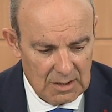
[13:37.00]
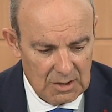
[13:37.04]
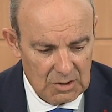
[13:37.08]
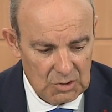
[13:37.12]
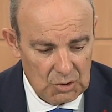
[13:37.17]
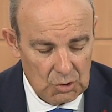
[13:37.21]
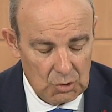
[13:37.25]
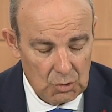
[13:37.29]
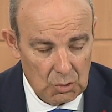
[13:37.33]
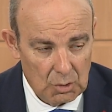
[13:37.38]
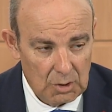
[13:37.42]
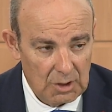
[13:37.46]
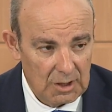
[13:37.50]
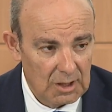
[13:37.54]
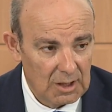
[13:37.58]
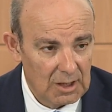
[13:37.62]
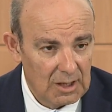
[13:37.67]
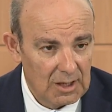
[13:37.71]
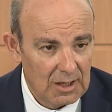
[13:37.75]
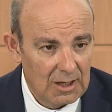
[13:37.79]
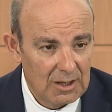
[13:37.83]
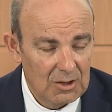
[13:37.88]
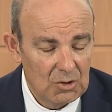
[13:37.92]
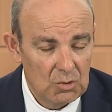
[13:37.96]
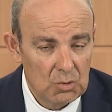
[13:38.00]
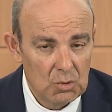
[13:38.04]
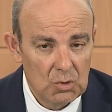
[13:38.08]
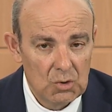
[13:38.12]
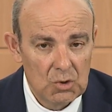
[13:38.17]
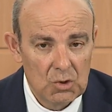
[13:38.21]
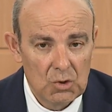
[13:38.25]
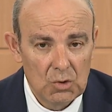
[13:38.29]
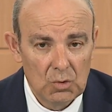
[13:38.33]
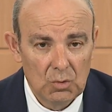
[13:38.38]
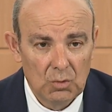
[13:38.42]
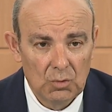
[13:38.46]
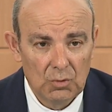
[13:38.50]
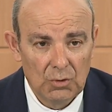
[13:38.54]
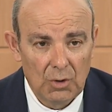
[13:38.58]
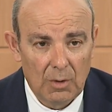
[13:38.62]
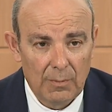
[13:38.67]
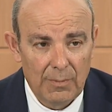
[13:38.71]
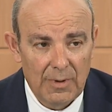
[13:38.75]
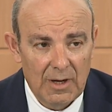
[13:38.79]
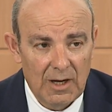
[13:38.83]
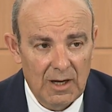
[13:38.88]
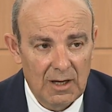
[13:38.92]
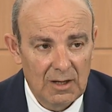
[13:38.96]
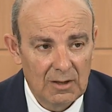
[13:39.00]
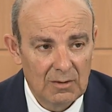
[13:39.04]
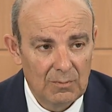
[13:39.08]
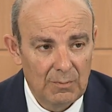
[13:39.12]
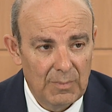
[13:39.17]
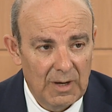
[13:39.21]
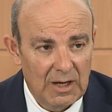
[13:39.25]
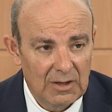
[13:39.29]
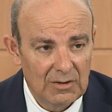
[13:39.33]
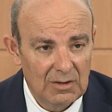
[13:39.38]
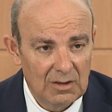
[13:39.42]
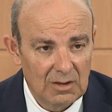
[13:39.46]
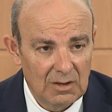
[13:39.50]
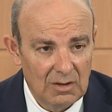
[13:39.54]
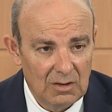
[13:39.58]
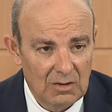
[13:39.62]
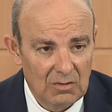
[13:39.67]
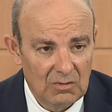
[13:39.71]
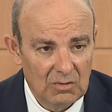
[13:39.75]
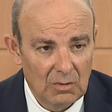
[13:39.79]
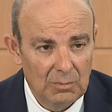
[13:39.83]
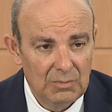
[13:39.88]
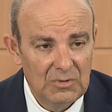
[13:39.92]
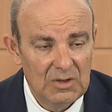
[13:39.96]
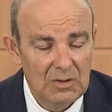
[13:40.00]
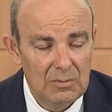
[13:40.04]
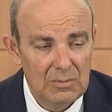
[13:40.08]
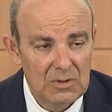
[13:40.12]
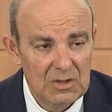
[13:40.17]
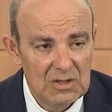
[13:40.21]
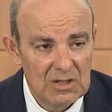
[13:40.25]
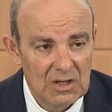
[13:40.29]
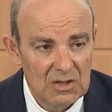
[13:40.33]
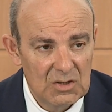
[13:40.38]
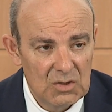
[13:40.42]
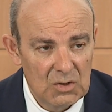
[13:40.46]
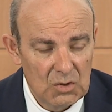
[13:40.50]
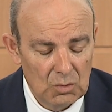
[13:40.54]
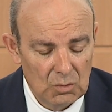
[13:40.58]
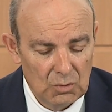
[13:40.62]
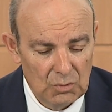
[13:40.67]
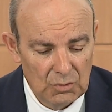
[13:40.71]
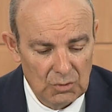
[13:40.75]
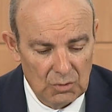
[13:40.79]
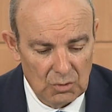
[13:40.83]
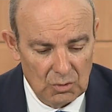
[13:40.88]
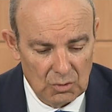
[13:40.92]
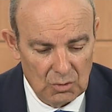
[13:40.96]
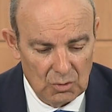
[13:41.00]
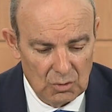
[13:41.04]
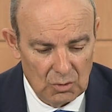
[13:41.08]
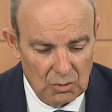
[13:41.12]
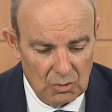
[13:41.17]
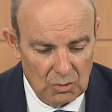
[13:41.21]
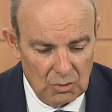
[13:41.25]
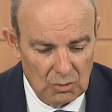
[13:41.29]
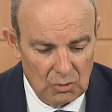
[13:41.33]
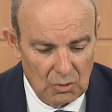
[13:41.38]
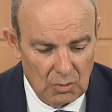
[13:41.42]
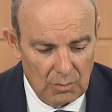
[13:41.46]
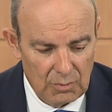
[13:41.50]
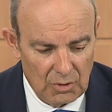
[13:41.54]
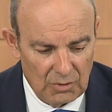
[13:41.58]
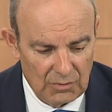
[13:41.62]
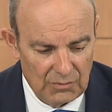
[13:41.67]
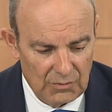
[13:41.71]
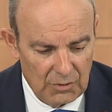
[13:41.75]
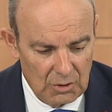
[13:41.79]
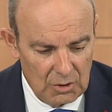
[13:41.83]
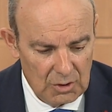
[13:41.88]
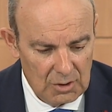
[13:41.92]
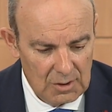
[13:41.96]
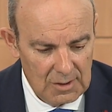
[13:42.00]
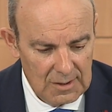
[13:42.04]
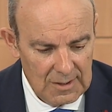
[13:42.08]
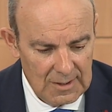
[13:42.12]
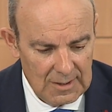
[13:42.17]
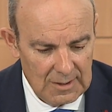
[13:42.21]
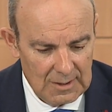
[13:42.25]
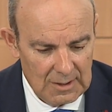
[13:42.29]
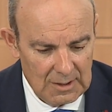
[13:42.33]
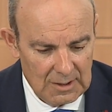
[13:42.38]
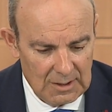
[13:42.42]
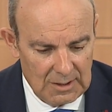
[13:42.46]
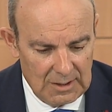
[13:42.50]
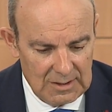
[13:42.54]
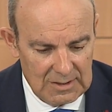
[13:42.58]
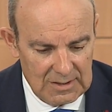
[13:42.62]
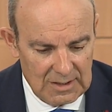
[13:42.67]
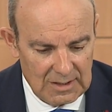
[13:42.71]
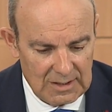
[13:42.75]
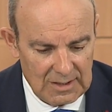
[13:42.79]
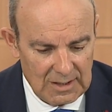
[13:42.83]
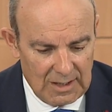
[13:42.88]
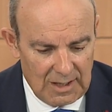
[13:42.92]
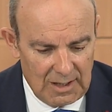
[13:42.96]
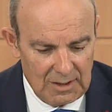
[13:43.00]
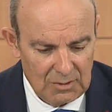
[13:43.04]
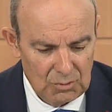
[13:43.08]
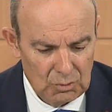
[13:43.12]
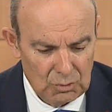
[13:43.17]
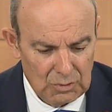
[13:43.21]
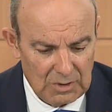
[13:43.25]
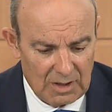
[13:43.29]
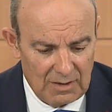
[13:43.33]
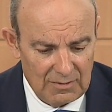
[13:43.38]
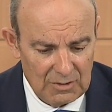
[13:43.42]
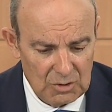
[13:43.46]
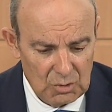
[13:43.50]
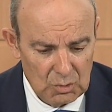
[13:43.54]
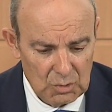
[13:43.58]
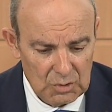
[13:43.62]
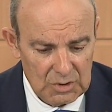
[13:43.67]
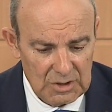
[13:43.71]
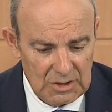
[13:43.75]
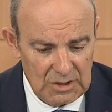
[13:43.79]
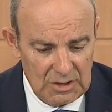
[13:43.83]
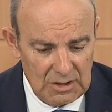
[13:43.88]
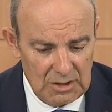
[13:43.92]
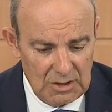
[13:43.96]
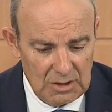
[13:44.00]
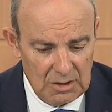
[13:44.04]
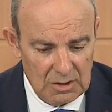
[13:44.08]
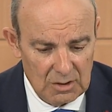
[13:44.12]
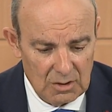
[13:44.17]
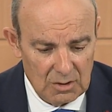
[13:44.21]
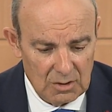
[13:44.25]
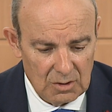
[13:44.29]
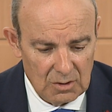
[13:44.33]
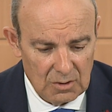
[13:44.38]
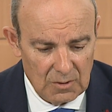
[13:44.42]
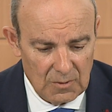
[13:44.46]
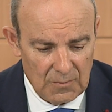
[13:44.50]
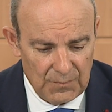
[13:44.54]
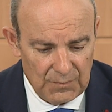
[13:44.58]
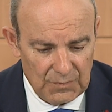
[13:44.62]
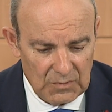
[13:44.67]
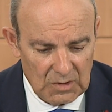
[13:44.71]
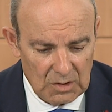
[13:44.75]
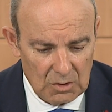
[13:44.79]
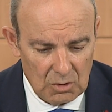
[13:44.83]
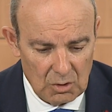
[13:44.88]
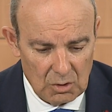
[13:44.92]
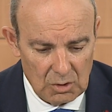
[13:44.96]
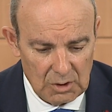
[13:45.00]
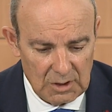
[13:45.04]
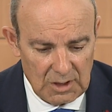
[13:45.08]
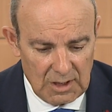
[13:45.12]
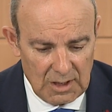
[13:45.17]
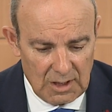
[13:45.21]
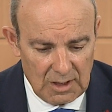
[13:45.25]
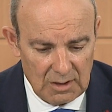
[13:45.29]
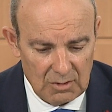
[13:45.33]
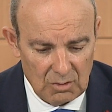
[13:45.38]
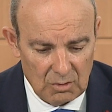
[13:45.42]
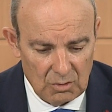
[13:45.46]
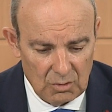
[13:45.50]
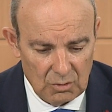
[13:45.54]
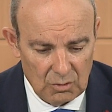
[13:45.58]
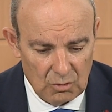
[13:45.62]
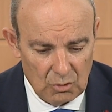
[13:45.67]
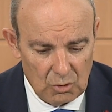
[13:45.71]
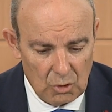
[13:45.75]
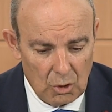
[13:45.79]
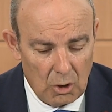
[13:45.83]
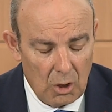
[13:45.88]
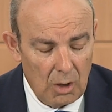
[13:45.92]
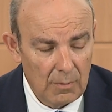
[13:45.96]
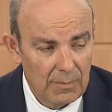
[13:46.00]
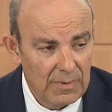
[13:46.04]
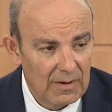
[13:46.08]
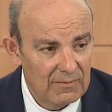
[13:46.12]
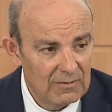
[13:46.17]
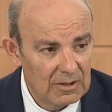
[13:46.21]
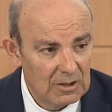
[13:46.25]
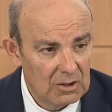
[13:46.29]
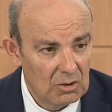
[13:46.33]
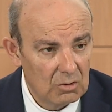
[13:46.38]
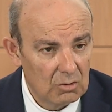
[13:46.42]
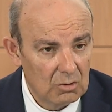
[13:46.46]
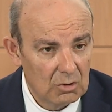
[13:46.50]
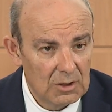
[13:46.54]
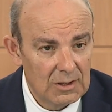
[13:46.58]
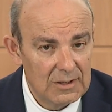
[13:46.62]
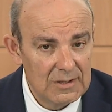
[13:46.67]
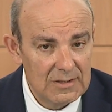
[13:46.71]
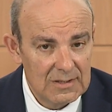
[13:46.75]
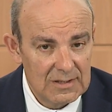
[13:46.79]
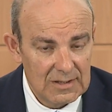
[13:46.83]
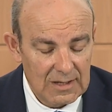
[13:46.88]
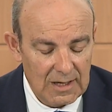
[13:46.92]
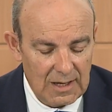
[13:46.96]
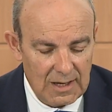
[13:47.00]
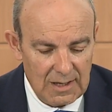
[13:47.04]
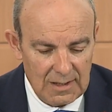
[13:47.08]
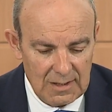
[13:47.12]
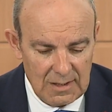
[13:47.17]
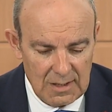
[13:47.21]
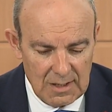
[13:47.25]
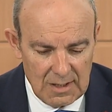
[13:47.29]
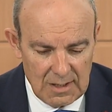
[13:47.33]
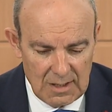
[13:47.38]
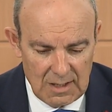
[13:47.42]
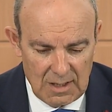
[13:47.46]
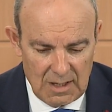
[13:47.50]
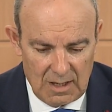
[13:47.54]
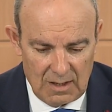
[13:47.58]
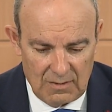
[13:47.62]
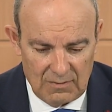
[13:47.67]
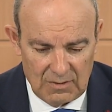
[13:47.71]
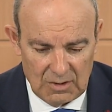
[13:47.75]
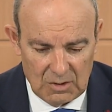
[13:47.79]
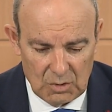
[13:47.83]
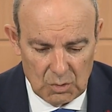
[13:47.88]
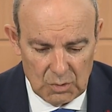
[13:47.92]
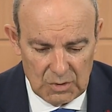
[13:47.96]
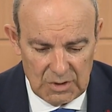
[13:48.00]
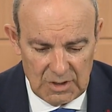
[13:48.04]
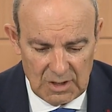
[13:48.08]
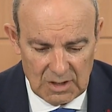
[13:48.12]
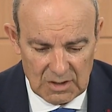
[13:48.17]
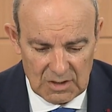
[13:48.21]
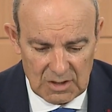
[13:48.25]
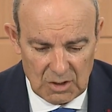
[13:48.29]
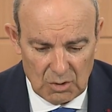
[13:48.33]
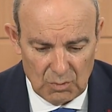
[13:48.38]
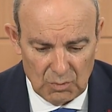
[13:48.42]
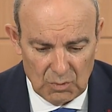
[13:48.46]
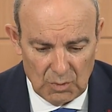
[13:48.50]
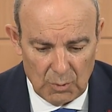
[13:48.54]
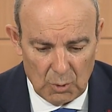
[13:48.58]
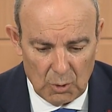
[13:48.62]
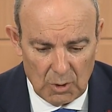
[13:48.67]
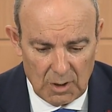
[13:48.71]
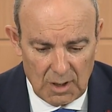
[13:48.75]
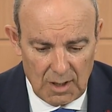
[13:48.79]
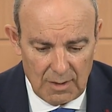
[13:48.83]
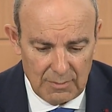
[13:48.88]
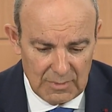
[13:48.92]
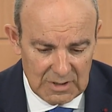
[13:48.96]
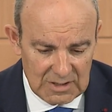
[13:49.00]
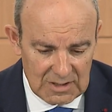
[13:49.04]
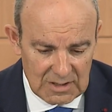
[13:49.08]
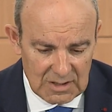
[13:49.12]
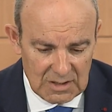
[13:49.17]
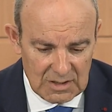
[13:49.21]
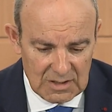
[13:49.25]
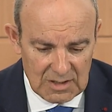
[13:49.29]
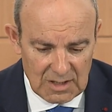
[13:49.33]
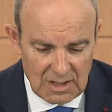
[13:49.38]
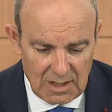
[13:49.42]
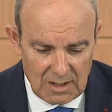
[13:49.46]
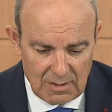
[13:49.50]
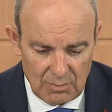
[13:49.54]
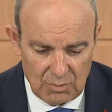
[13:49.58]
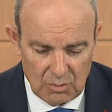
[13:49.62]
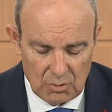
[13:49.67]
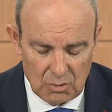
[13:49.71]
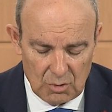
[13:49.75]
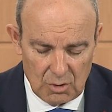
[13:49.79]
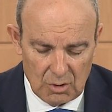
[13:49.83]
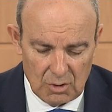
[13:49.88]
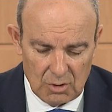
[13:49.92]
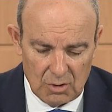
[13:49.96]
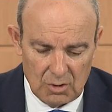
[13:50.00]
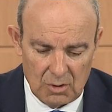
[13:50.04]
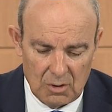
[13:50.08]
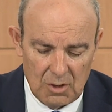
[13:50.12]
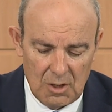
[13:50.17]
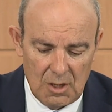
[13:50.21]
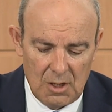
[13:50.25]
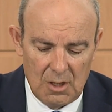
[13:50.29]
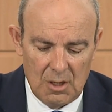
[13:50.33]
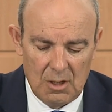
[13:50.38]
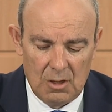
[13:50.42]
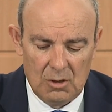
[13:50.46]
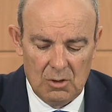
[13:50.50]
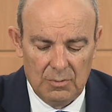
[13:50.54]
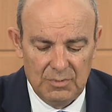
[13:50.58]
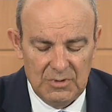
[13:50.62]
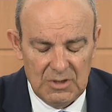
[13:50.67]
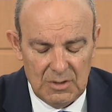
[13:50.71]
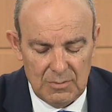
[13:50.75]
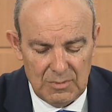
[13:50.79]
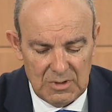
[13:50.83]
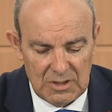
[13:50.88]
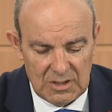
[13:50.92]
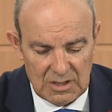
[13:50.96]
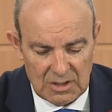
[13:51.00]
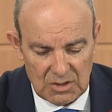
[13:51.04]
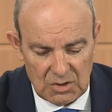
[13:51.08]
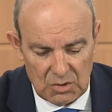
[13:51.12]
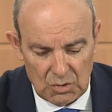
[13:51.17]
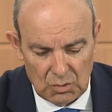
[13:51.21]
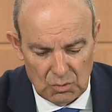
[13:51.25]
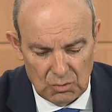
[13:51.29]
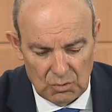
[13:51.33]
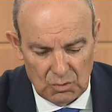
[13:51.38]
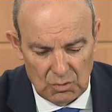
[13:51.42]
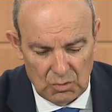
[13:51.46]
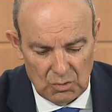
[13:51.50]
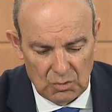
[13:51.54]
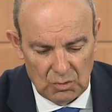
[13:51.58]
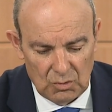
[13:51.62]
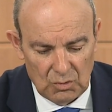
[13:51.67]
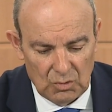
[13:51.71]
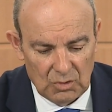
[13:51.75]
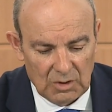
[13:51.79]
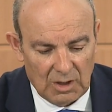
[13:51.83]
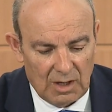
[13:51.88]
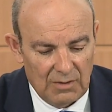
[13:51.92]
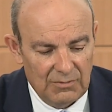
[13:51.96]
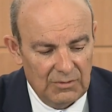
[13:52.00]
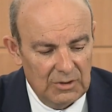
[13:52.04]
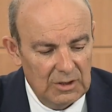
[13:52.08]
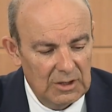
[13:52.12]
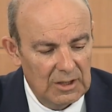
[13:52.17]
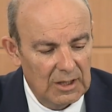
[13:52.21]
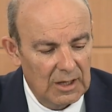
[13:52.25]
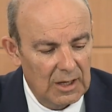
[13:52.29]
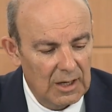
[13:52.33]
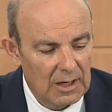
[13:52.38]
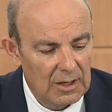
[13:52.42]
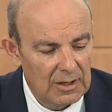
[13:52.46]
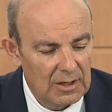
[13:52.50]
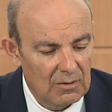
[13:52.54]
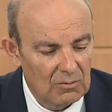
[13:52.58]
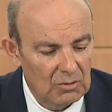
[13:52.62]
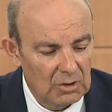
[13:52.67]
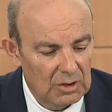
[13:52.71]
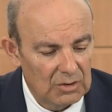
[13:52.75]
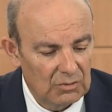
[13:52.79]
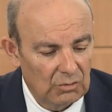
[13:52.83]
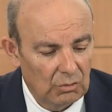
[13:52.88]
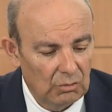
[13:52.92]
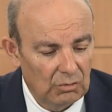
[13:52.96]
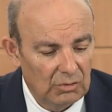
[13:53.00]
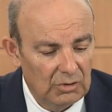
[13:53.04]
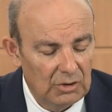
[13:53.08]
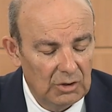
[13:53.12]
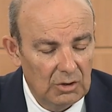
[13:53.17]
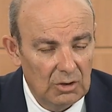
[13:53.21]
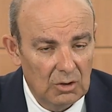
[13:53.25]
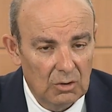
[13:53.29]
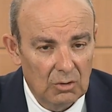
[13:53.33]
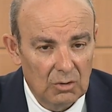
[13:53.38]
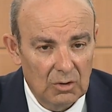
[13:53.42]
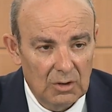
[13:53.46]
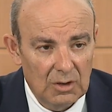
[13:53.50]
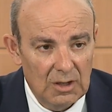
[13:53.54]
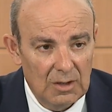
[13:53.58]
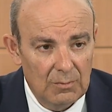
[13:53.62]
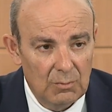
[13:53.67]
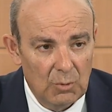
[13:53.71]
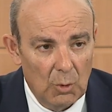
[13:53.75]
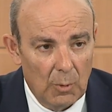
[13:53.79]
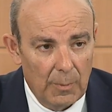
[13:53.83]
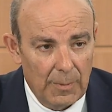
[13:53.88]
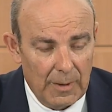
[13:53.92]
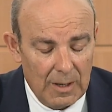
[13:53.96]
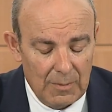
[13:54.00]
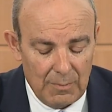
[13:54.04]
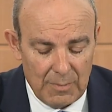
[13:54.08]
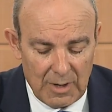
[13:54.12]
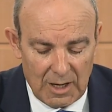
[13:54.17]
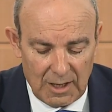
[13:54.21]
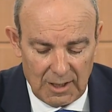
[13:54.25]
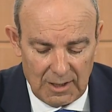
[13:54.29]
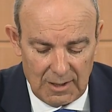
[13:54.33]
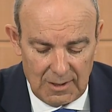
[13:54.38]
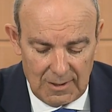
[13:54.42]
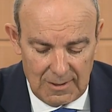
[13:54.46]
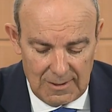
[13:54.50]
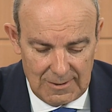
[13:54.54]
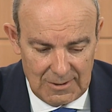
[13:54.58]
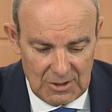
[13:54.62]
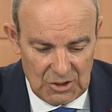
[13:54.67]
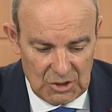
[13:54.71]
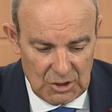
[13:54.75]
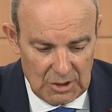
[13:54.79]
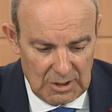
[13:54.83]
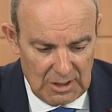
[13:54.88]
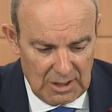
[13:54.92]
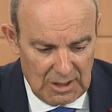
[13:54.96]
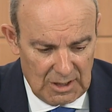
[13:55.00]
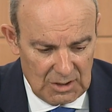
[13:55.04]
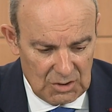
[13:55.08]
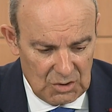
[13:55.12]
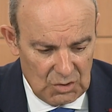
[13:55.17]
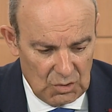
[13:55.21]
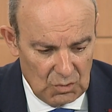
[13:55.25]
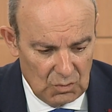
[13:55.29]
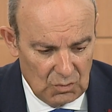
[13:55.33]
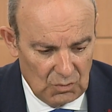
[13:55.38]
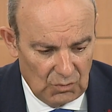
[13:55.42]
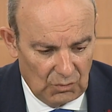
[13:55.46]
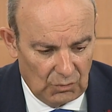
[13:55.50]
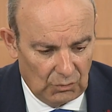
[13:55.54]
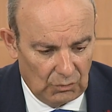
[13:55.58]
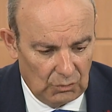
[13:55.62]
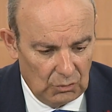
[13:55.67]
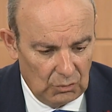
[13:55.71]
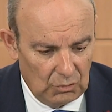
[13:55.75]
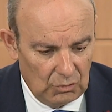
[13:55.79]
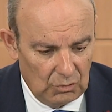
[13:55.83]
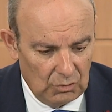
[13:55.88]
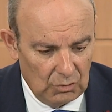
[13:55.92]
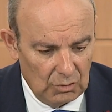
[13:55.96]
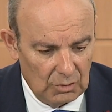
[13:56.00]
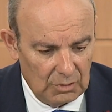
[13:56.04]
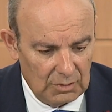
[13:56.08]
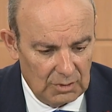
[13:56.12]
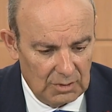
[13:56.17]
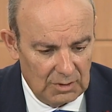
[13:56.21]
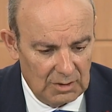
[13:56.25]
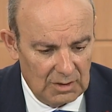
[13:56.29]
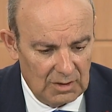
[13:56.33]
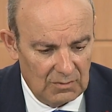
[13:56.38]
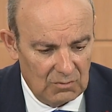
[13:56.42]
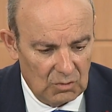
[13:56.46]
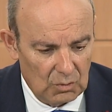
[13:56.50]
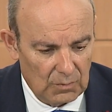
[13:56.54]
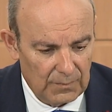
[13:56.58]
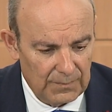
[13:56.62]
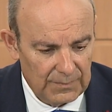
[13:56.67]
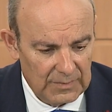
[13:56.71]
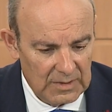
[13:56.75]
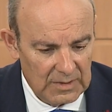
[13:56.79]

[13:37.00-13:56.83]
sur les, réductions d'empreintes par des optimisations de, plans de vol, etc. Nous travaillons aussi dans le cadre de l'Europe avec Clean Sky, avec aussi un certain nombre de programmes, et César pour le, l'optimisation du, trafic aérien. Voilà, ceci euh, est pour préparer les générations futures d'avions.